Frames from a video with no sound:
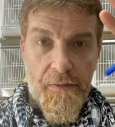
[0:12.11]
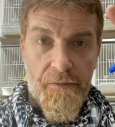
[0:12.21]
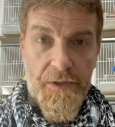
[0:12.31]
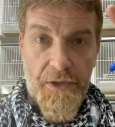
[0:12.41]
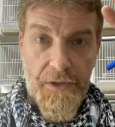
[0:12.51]

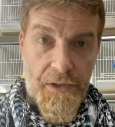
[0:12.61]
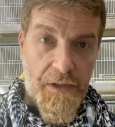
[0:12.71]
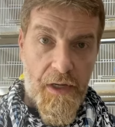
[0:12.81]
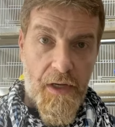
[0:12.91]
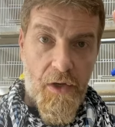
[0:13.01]
فترة
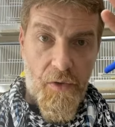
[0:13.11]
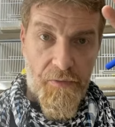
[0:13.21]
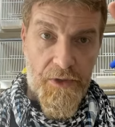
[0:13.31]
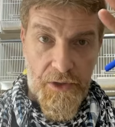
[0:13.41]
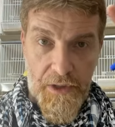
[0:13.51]
الراحة
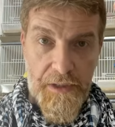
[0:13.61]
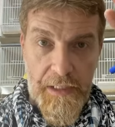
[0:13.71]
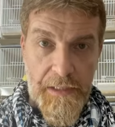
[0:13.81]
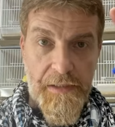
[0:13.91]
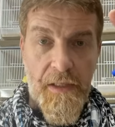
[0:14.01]
وفترة
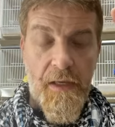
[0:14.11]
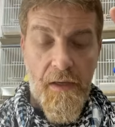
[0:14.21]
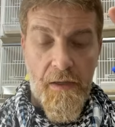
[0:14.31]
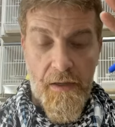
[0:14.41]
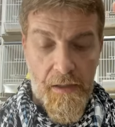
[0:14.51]

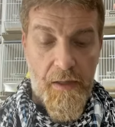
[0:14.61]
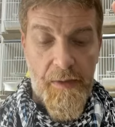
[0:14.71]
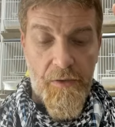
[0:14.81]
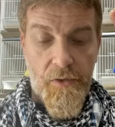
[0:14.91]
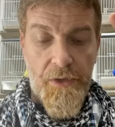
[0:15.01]
الجاهزية هاي
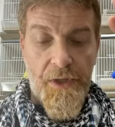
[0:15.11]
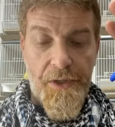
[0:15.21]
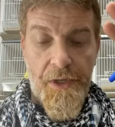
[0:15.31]
كمان نقطة